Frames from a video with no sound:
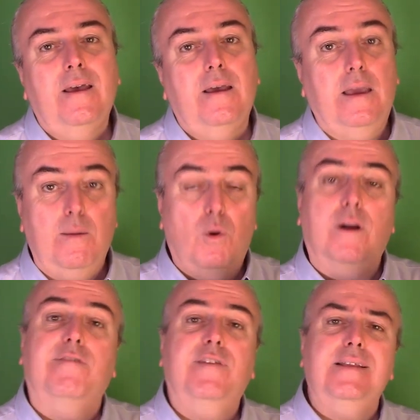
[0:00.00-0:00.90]
in
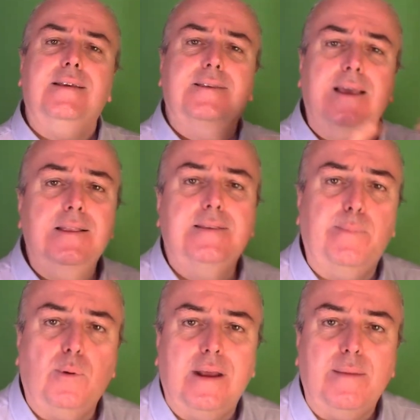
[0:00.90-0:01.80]
buona fede, senza
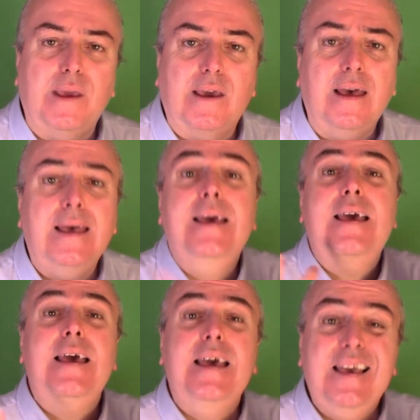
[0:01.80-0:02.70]
polemica,
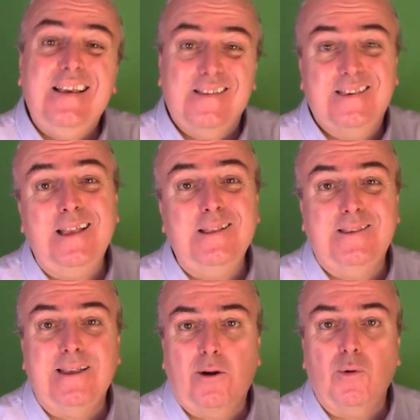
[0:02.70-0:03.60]

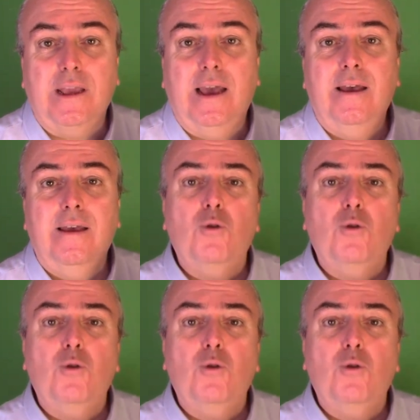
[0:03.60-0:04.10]
senza ironia.